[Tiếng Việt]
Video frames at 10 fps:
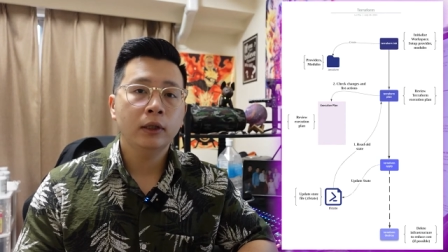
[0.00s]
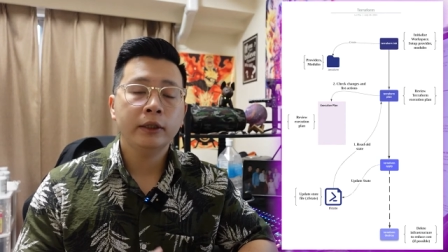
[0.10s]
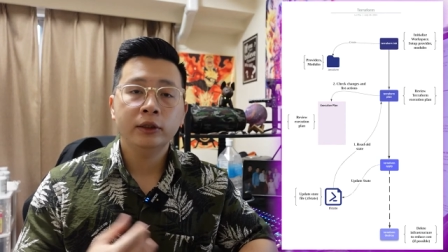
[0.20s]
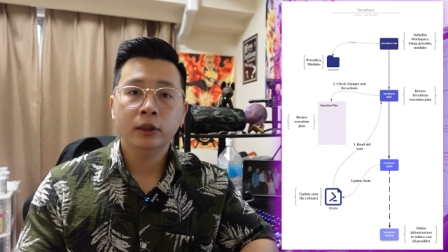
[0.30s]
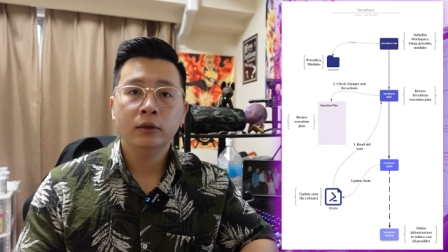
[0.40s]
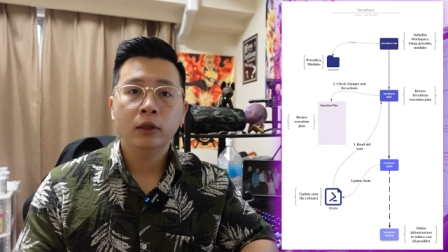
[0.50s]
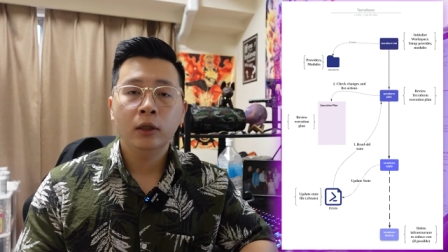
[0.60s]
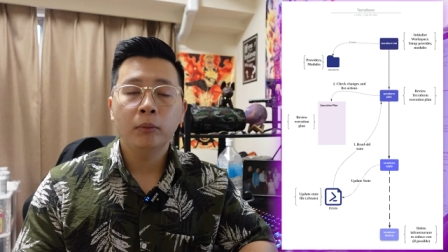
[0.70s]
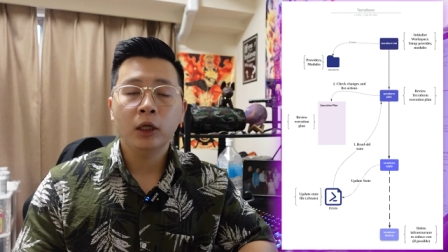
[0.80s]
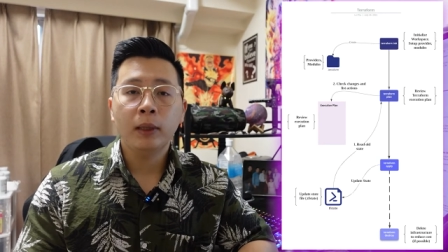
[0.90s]
action
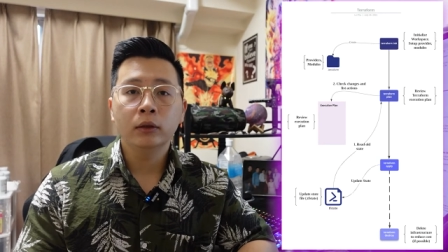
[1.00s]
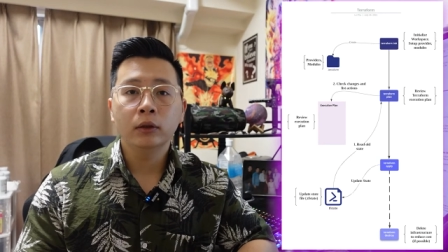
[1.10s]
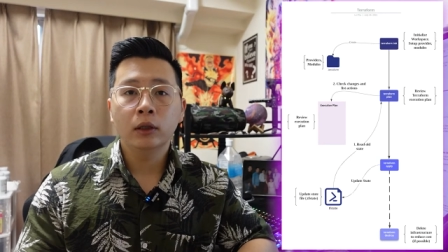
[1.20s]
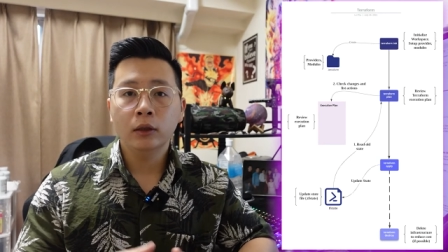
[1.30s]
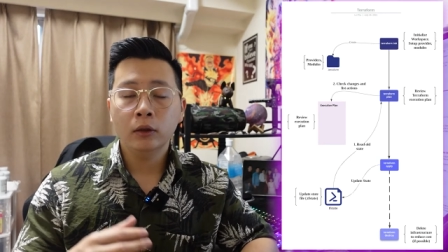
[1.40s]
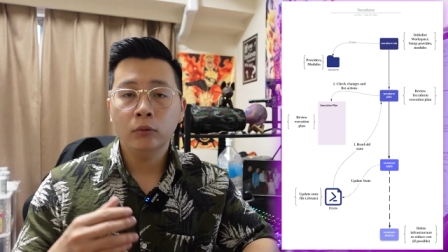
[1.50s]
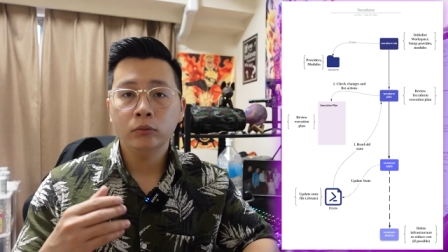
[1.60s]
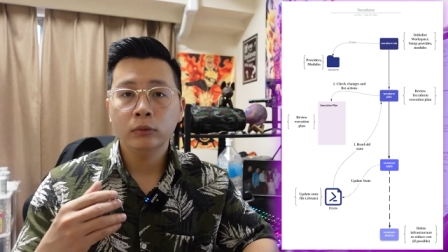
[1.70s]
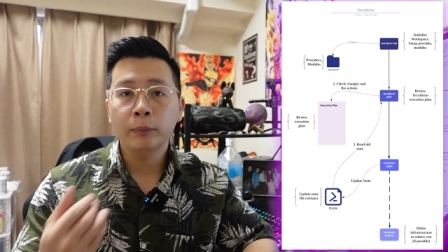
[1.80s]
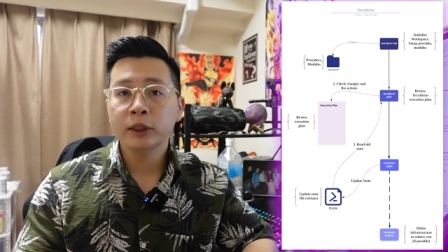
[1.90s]
mà các bạn uh,
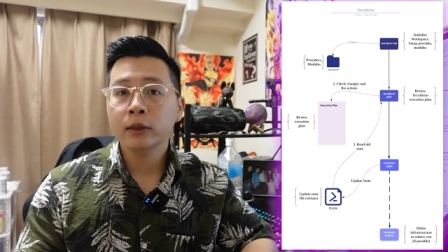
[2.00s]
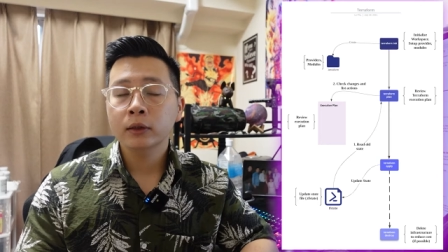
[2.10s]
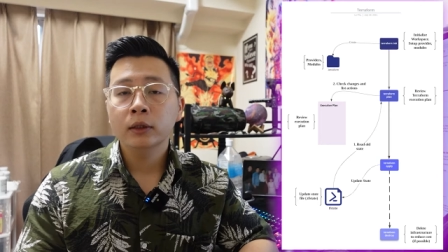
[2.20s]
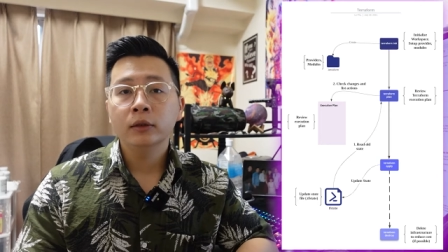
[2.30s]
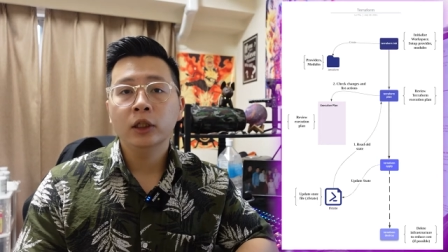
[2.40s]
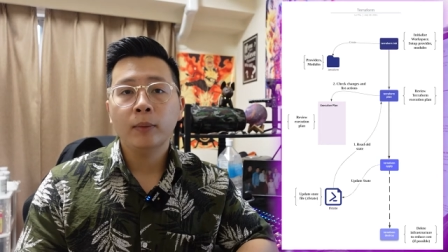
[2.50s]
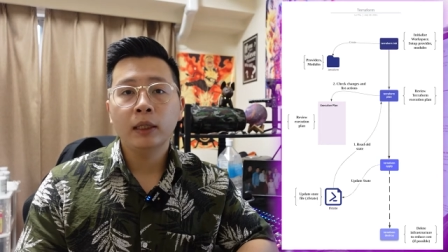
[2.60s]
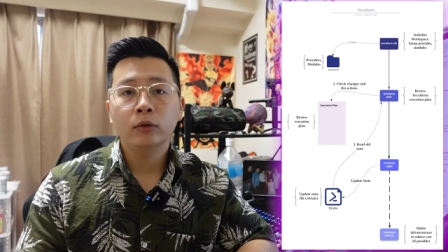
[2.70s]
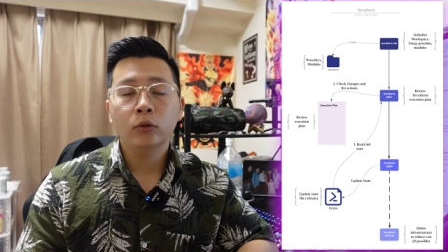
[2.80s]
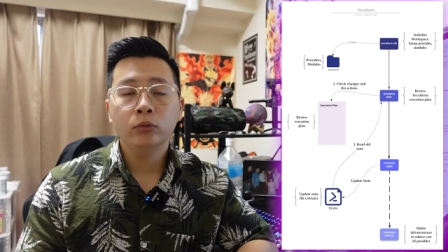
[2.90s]
không nắm chắc thì các
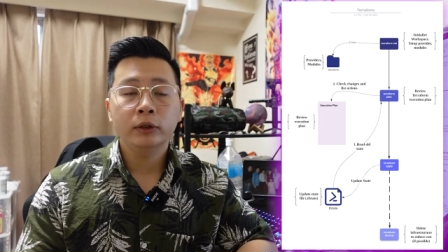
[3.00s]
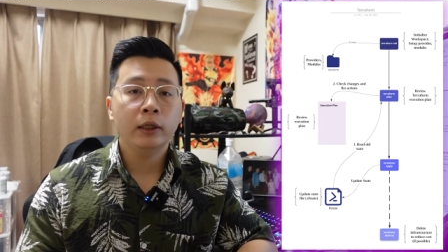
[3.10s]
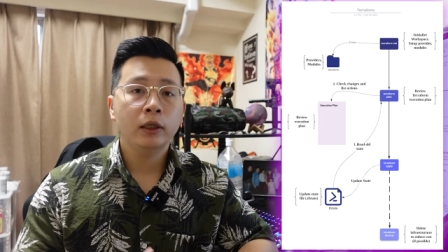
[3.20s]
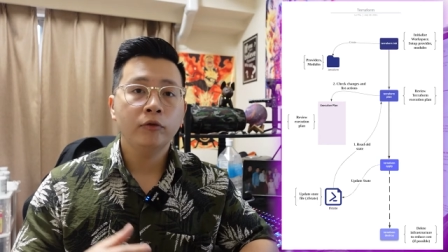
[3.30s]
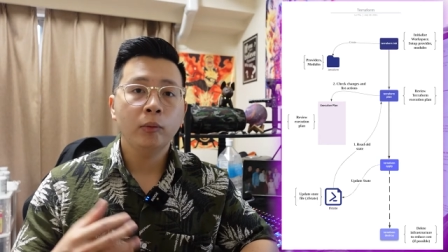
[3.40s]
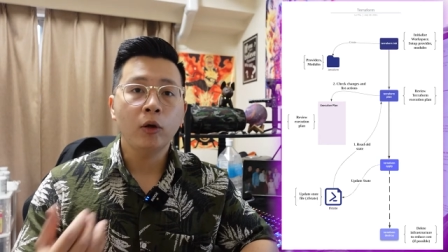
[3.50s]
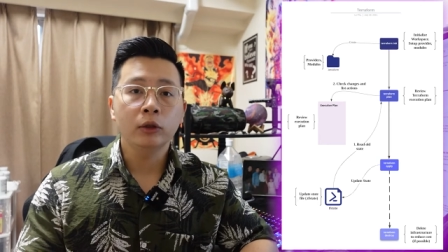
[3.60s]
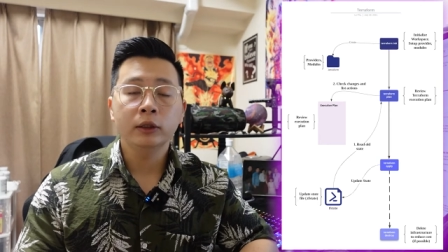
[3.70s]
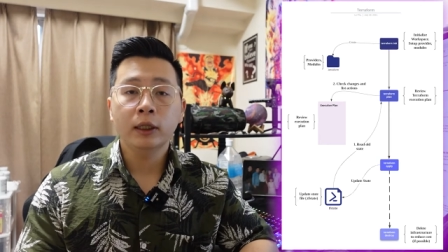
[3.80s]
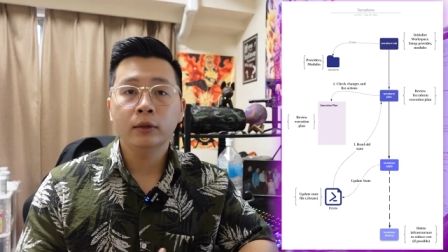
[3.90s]
bạn cũng sẽ cần phải bỏ
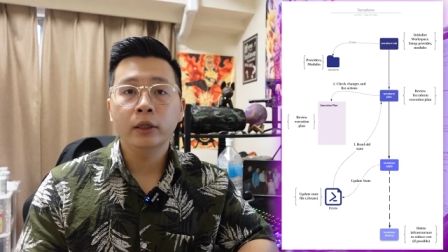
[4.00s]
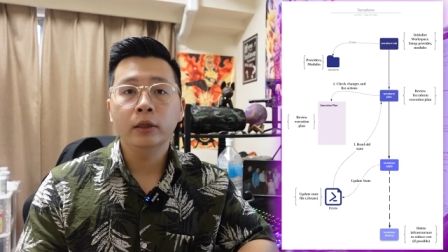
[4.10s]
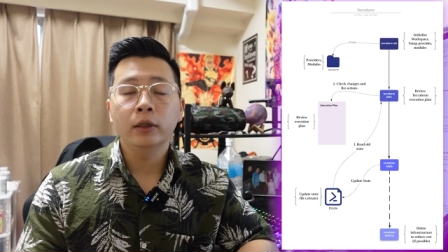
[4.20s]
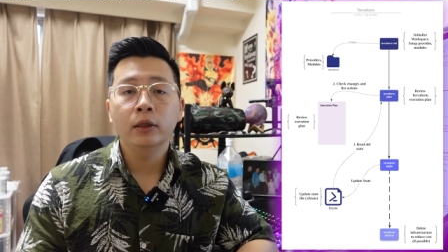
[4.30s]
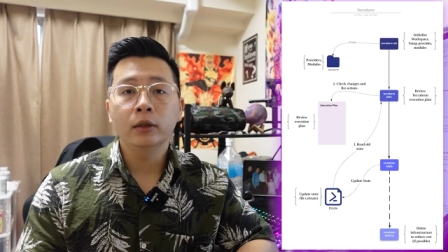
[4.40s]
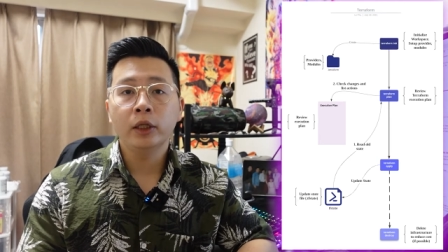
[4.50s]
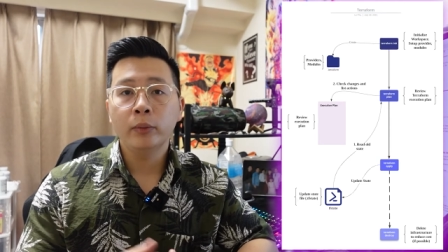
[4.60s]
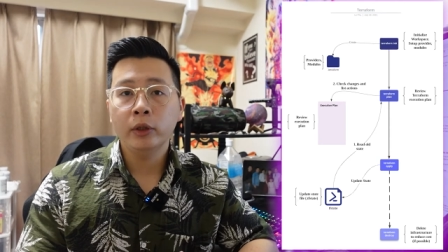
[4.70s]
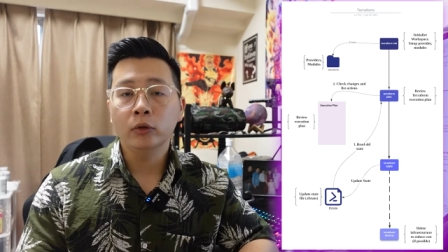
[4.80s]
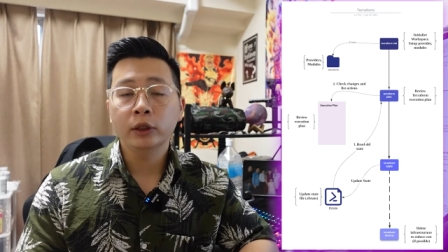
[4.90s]
thời gian để uh, tìm
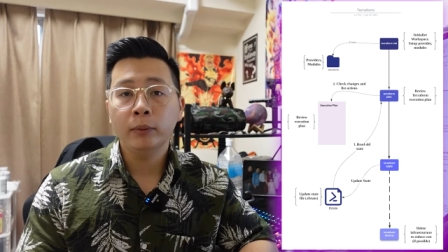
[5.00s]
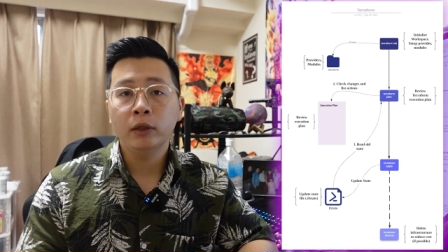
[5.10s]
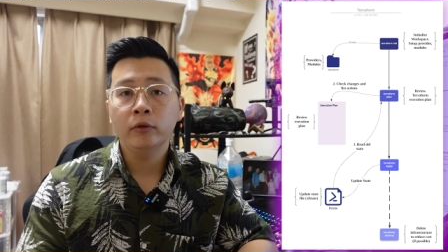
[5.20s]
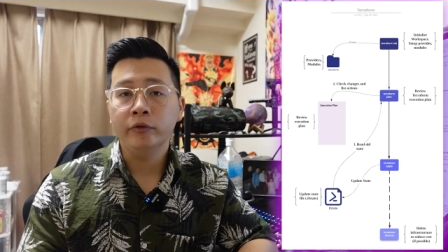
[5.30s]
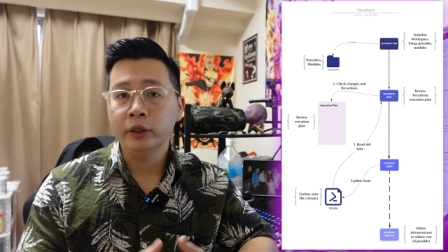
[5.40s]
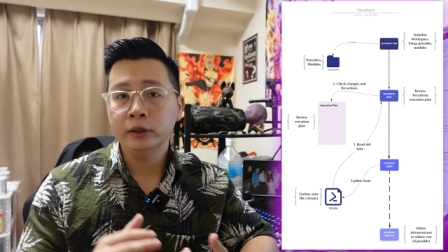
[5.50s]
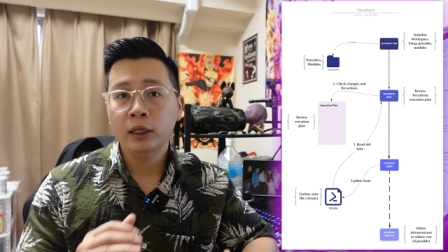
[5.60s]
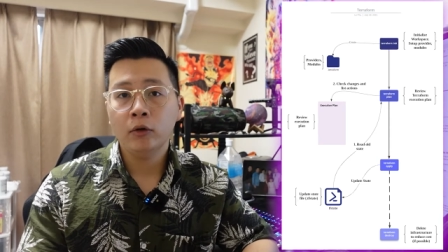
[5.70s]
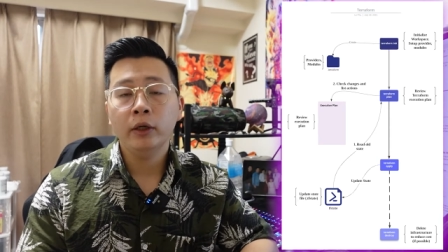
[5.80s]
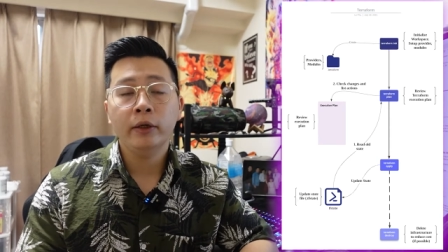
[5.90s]
hiểu xem là vì
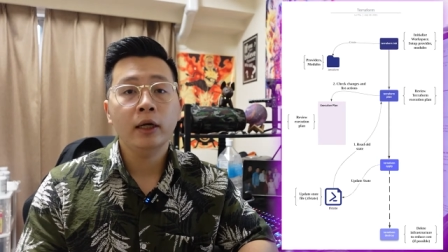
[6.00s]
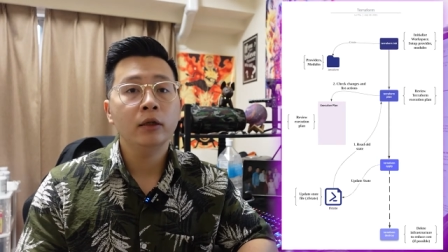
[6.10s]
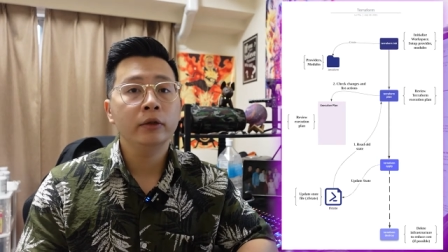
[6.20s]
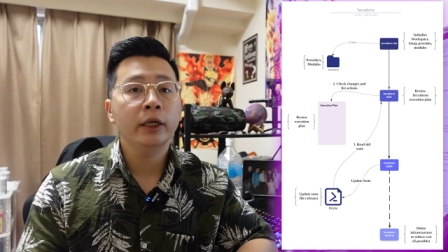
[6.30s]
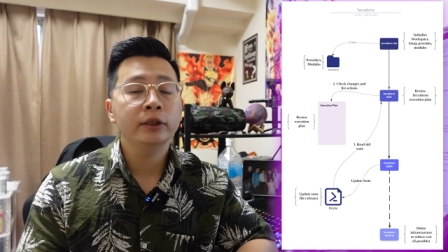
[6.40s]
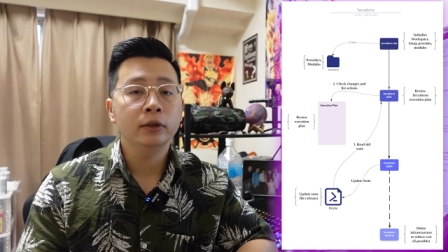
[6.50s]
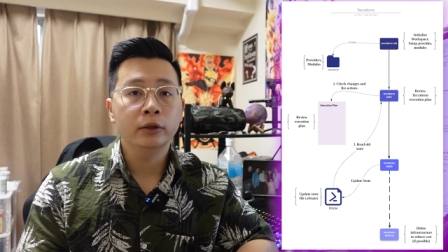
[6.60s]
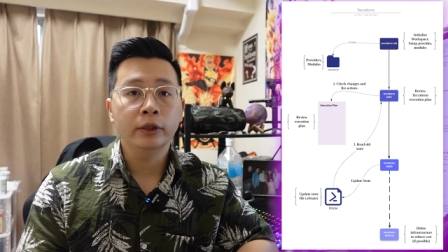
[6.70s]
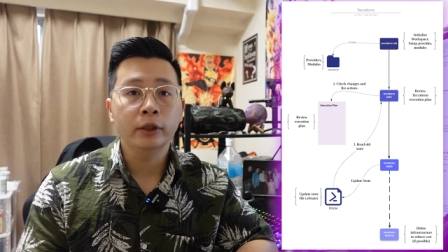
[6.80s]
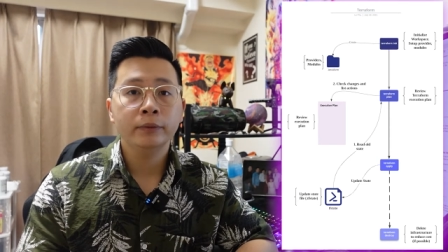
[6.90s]
sao lại ra được những action như
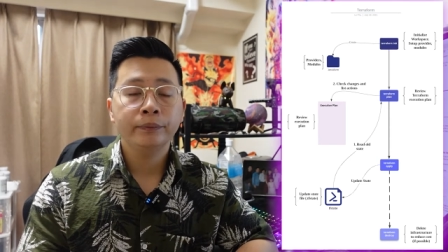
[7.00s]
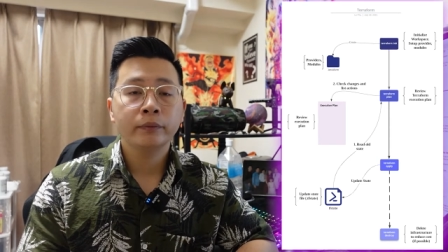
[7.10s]
thế nhá